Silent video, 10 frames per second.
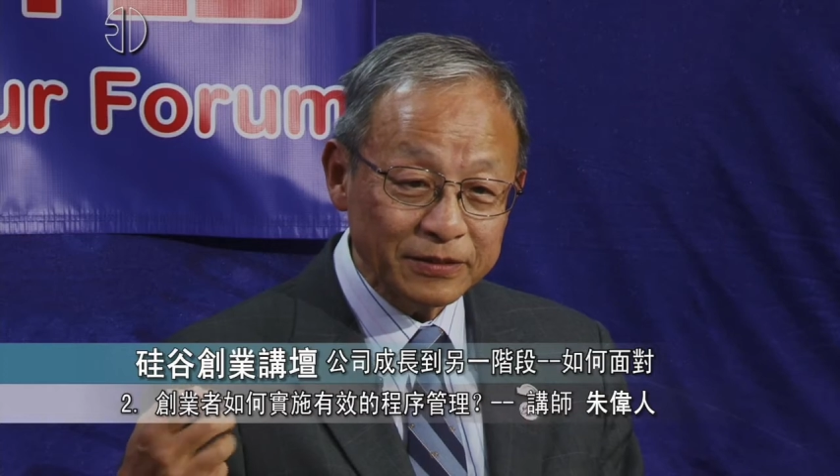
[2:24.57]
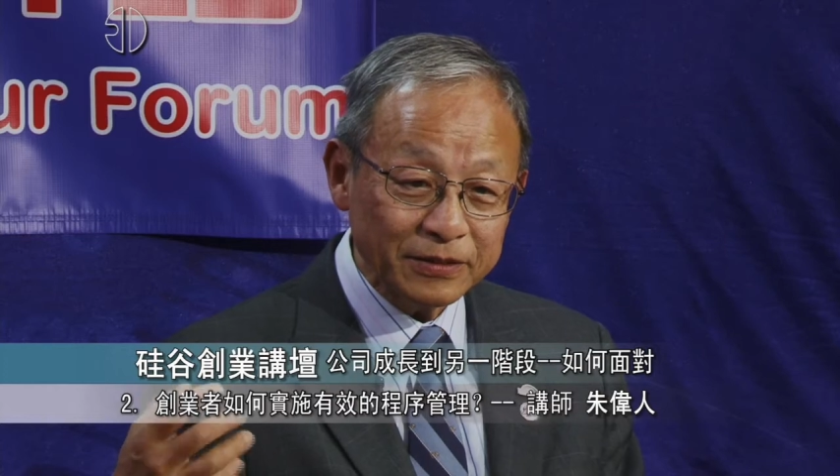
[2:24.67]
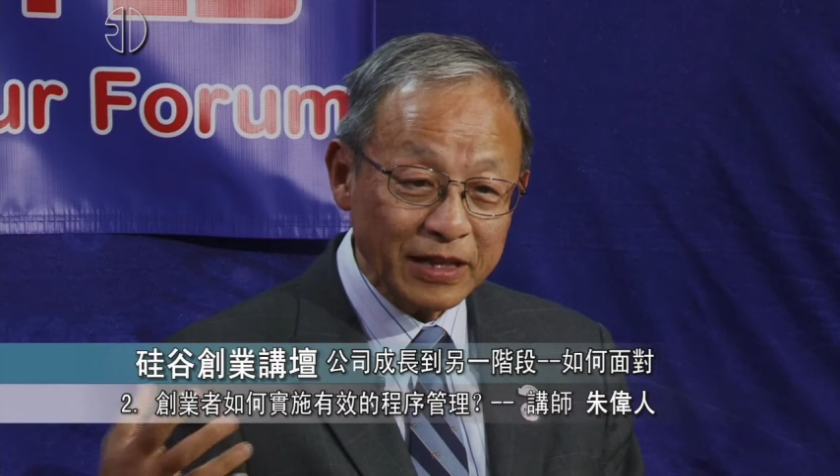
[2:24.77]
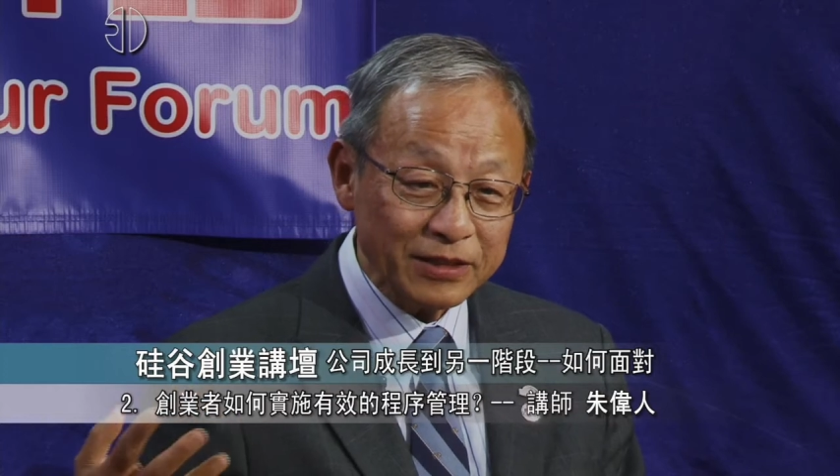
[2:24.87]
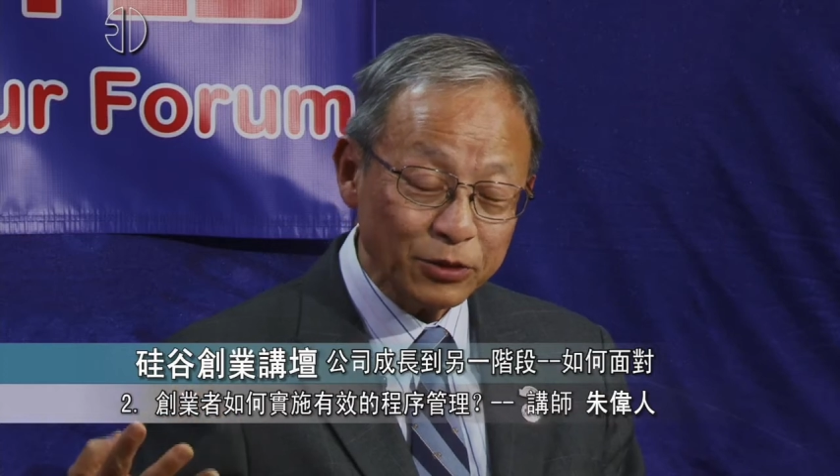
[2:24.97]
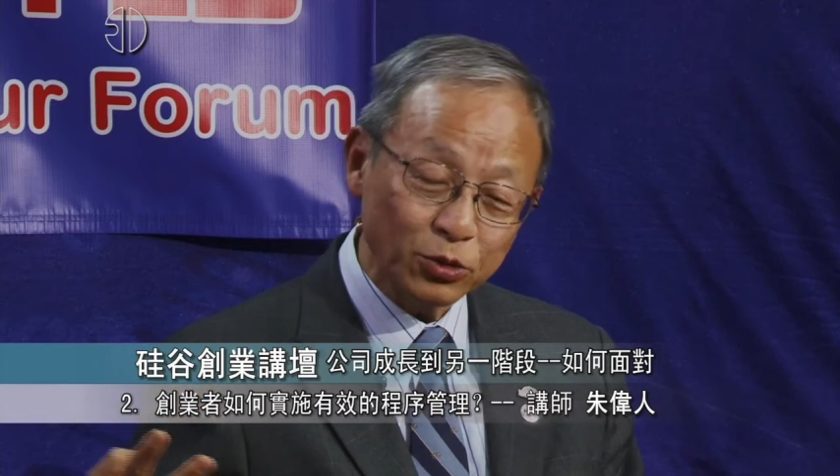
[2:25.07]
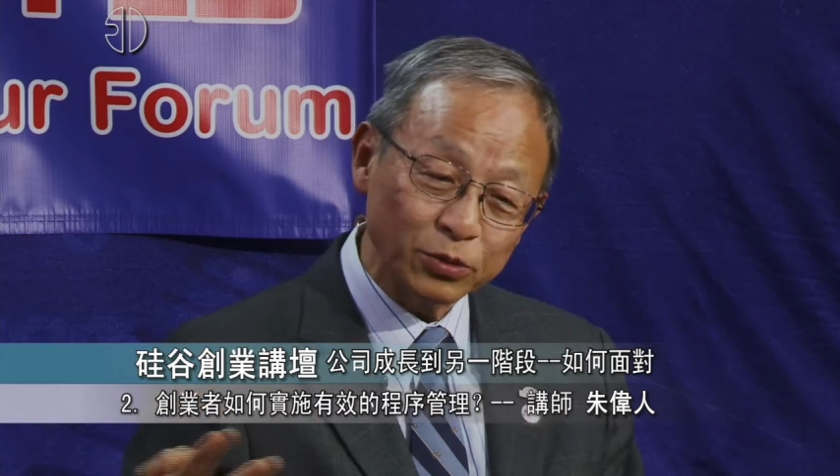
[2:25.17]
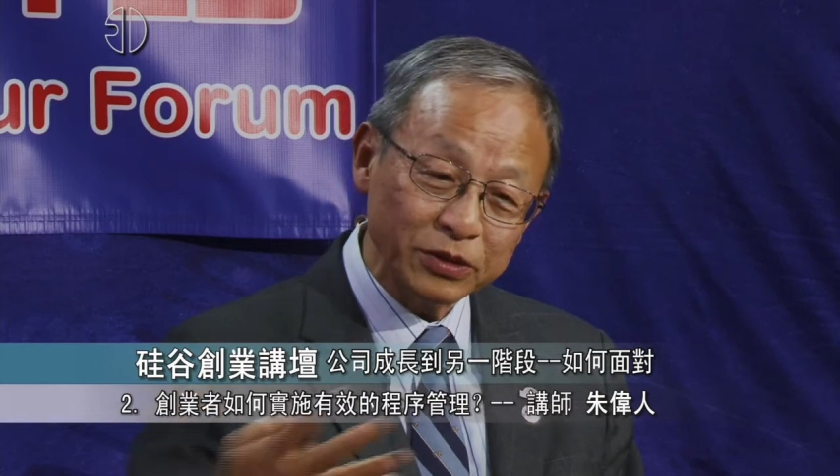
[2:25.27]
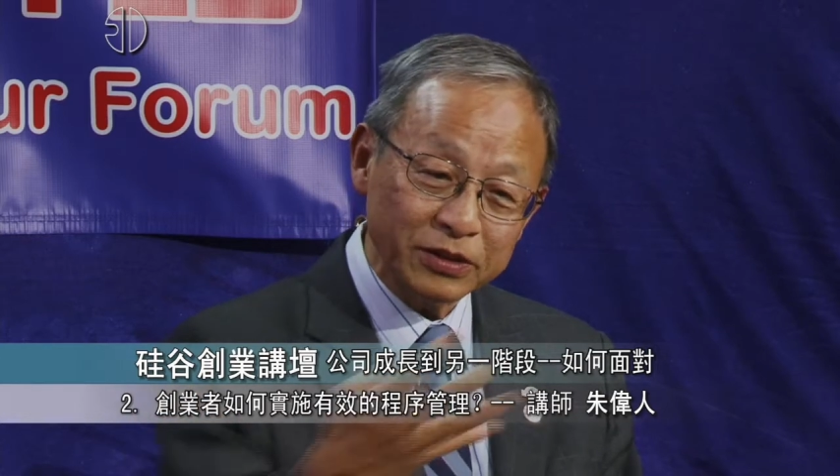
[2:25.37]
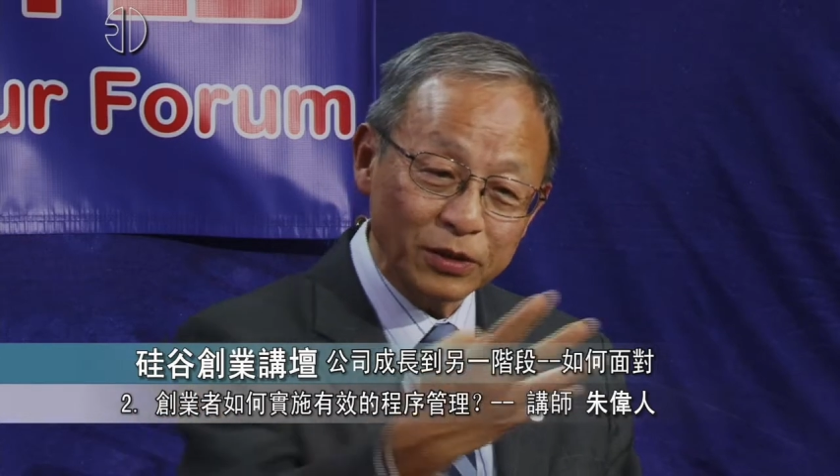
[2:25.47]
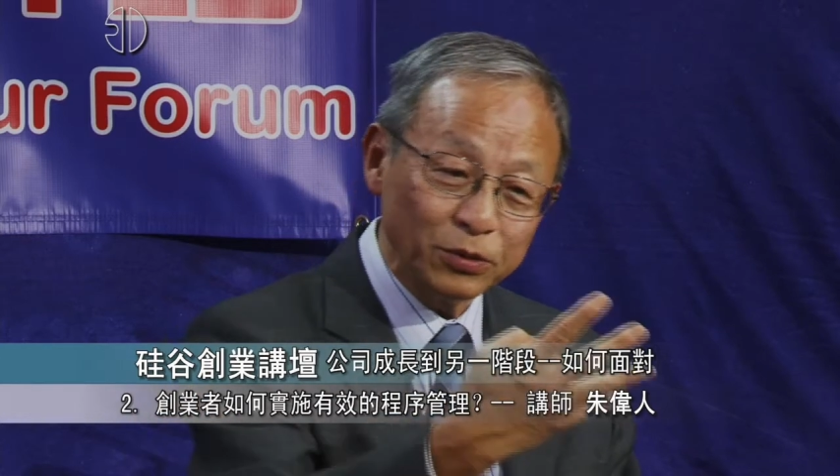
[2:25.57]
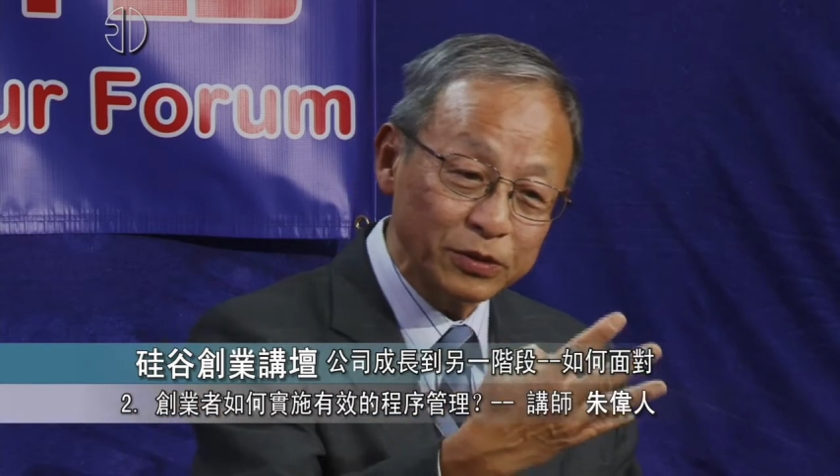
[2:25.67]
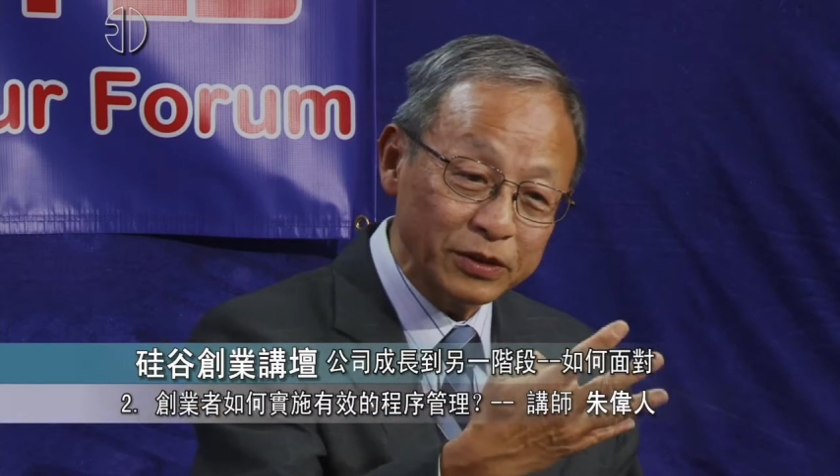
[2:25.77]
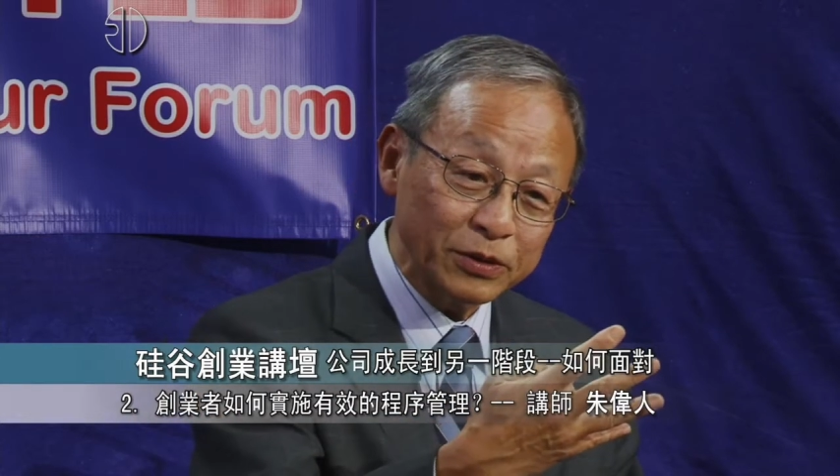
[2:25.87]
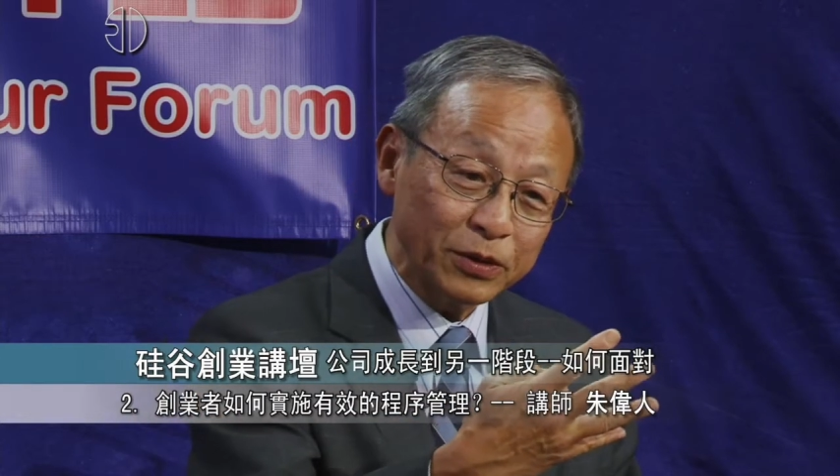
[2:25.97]
大家走那条路
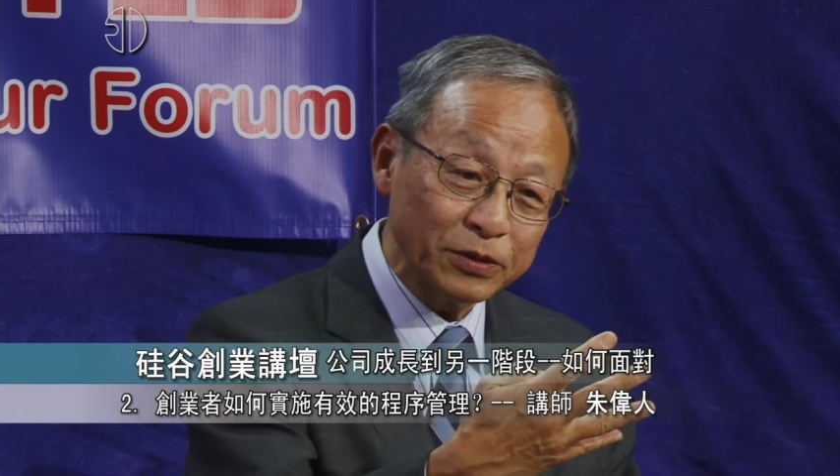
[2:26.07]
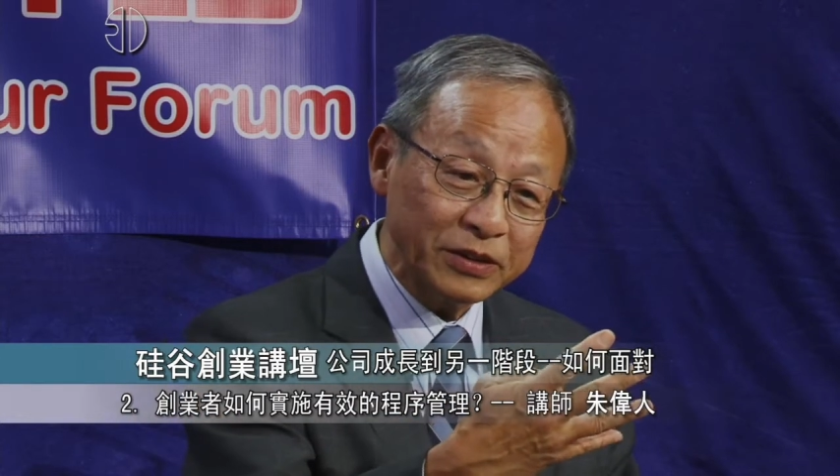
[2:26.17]
的时候，